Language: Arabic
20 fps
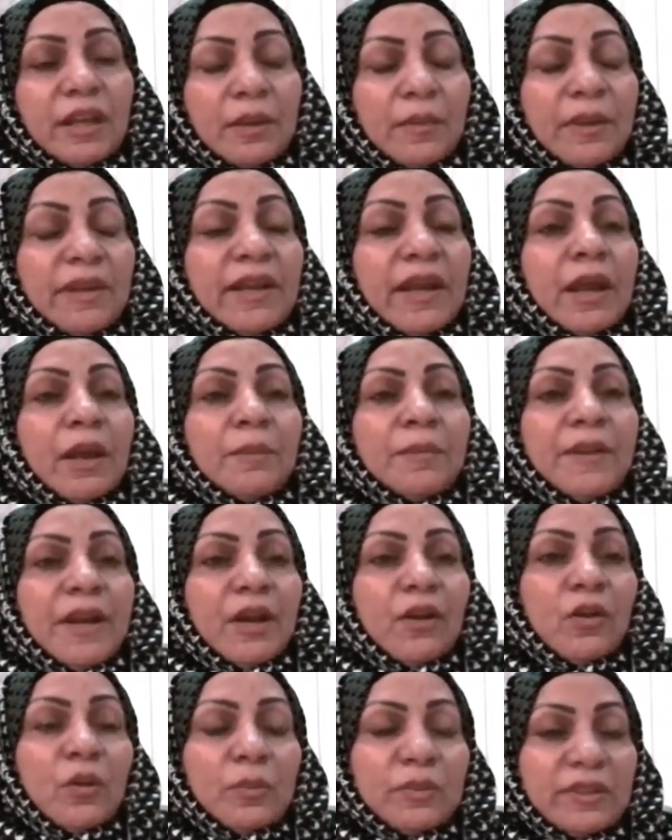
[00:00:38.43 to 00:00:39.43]
منح
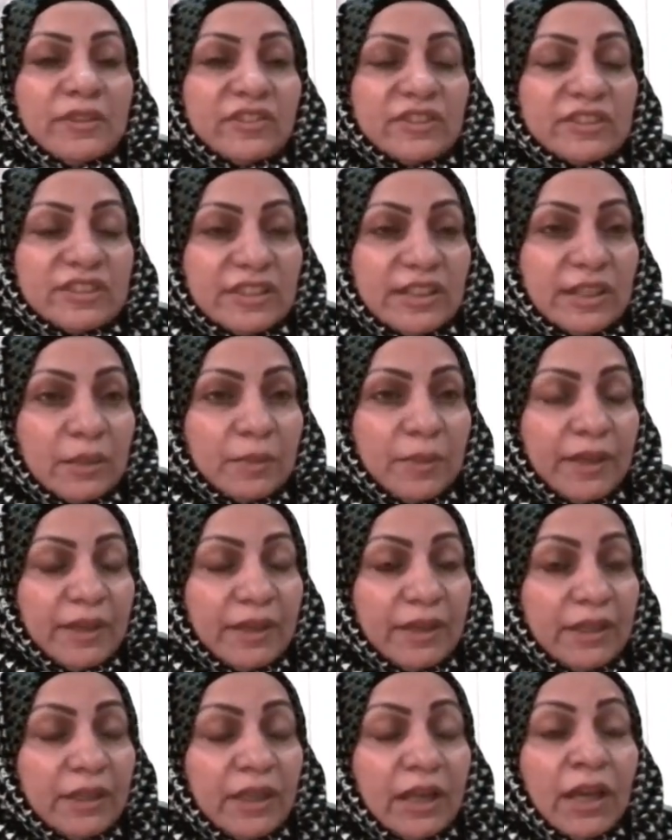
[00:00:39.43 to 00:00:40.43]
ابنائهم الجنسيه
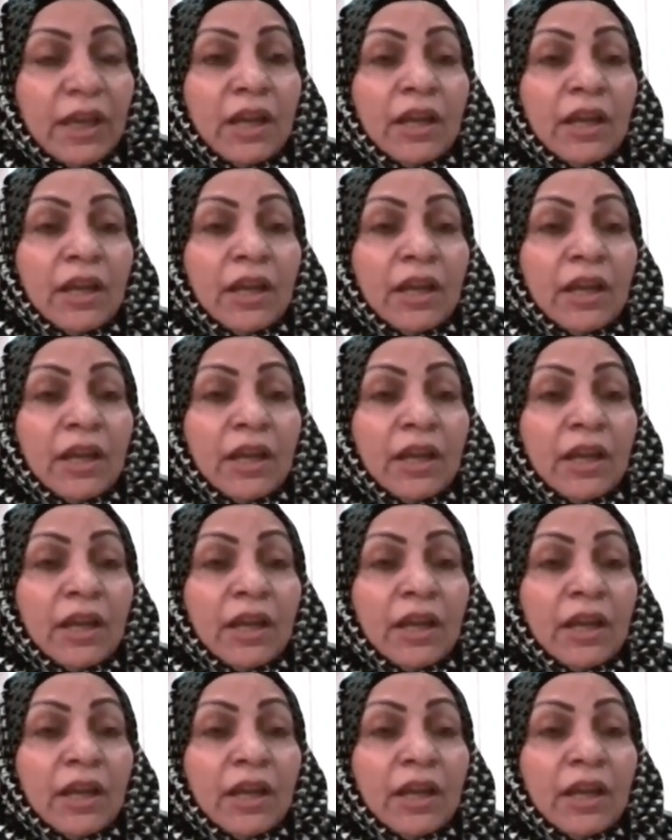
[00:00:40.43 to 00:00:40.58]
البحرينيه،